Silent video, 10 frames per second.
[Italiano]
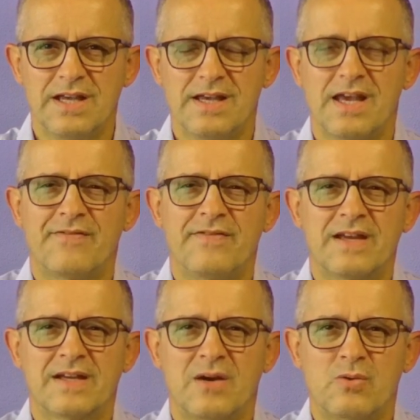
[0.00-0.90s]
e
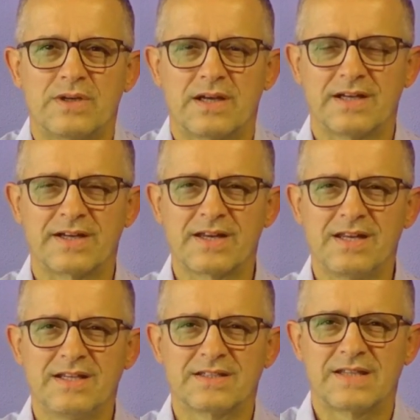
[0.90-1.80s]
avvenga un
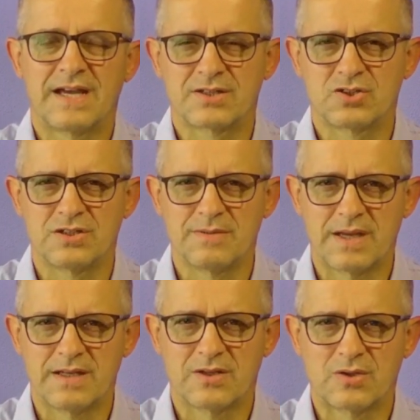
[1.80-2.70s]

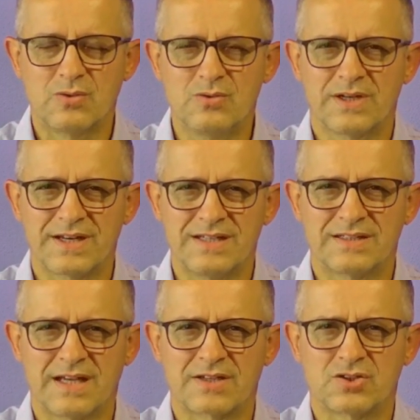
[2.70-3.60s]
risarcimento, un
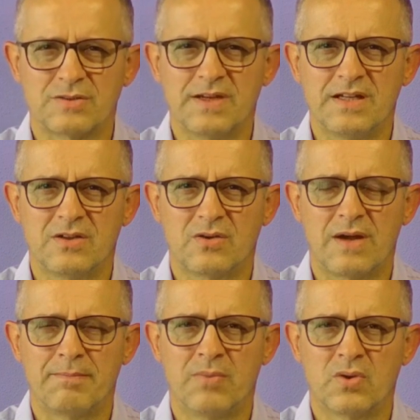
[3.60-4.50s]
risarcimento
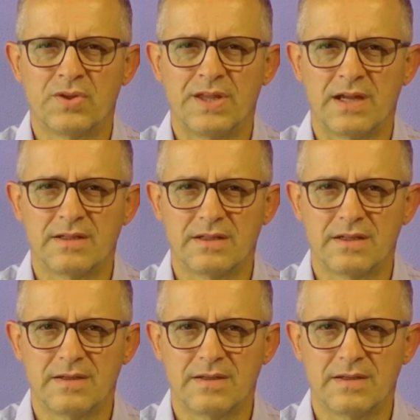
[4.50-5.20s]
abbondante.